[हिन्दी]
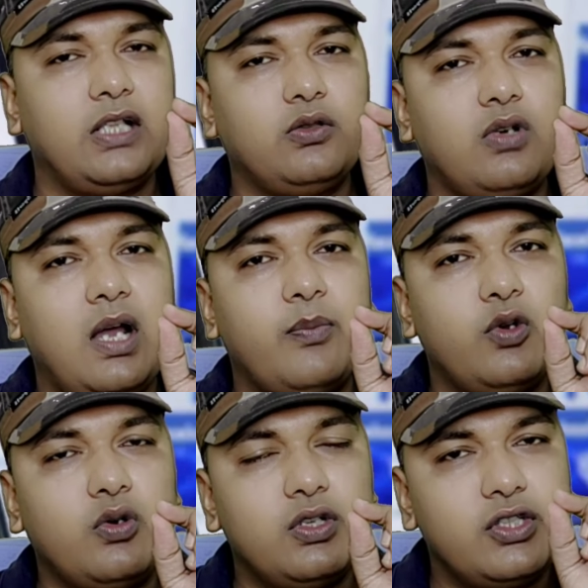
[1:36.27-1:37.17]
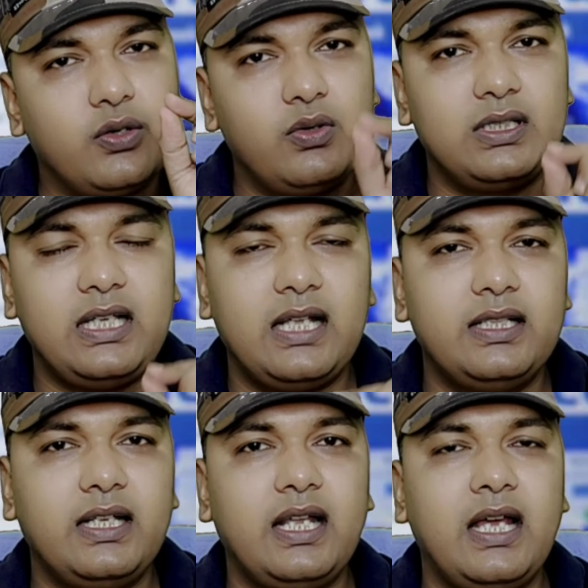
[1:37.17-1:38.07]
बातों का आप लोग को जरूर
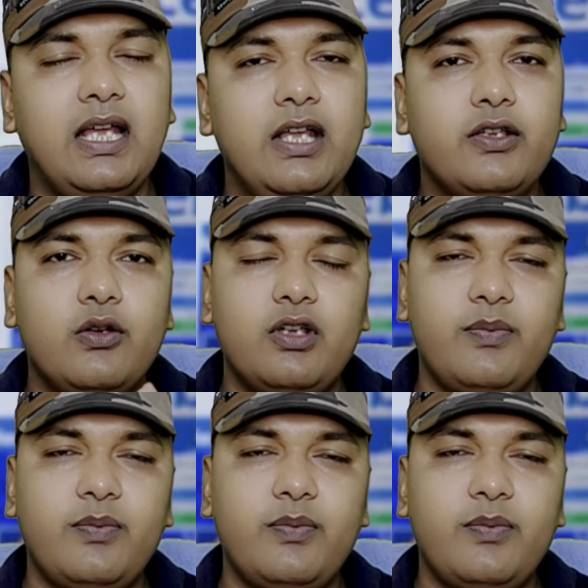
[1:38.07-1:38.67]
ध्यान देना है क्योंकि